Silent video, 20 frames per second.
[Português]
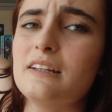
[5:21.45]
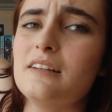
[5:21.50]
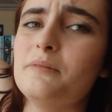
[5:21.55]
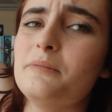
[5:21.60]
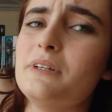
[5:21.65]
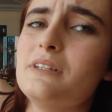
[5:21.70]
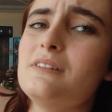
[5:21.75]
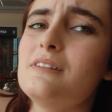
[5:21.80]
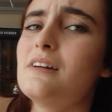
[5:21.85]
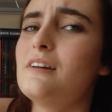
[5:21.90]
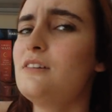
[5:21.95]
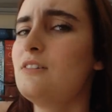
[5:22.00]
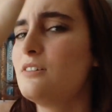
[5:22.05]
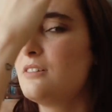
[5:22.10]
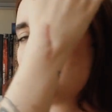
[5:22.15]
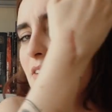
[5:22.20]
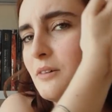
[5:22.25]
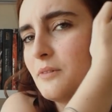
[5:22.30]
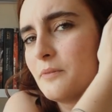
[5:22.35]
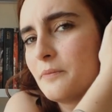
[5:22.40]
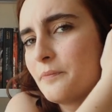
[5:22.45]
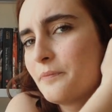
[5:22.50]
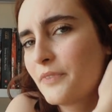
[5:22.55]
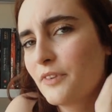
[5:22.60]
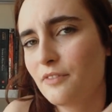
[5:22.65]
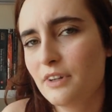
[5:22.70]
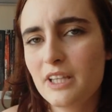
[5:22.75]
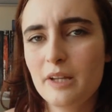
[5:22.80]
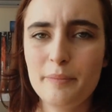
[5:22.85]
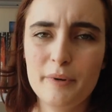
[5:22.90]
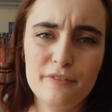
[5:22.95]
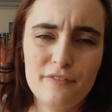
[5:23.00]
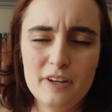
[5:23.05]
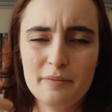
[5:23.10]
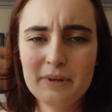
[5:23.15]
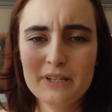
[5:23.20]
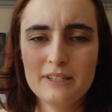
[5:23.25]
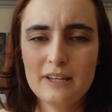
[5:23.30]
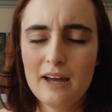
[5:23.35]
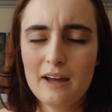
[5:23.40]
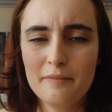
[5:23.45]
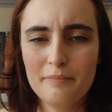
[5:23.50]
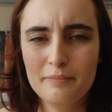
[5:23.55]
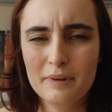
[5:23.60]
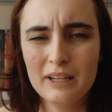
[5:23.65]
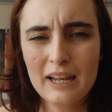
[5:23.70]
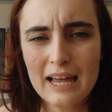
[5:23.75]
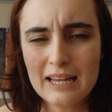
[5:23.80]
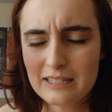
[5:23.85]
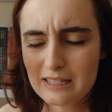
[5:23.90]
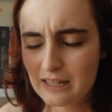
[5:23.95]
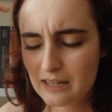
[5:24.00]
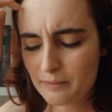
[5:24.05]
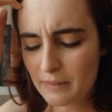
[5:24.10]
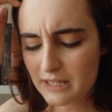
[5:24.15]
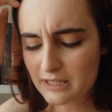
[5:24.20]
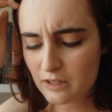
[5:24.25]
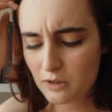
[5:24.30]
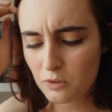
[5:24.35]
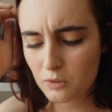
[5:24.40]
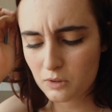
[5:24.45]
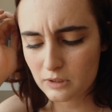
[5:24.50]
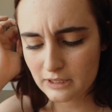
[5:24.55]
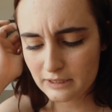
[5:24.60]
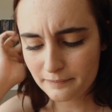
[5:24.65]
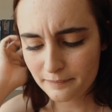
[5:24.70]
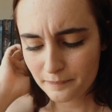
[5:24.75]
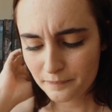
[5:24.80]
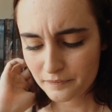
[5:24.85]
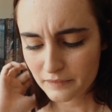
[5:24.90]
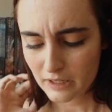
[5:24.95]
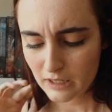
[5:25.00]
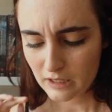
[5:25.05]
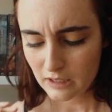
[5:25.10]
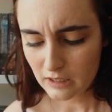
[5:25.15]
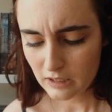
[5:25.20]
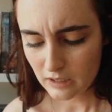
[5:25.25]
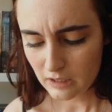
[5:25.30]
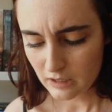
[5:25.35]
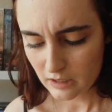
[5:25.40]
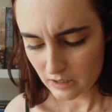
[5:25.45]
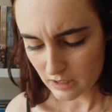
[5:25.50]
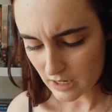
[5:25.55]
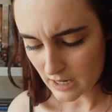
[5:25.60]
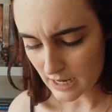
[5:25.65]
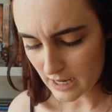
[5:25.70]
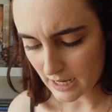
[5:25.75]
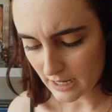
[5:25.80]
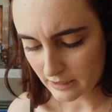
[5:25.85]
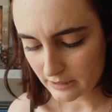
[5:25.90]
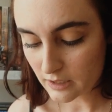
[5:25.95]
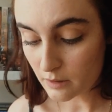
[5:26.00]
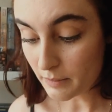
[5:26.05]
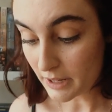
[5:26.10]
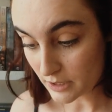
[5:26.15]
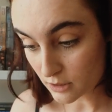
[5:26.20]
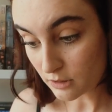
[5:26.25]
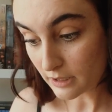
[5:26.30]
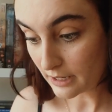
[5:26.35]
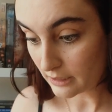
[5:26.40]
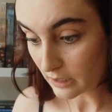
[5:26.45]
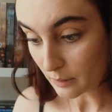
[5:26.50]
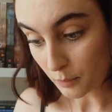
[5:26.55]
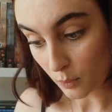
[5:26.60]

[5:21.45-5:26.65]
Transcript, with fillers: da minha estante, então não vai dar pra ver, mas é a clássica basicona. É, então mais 40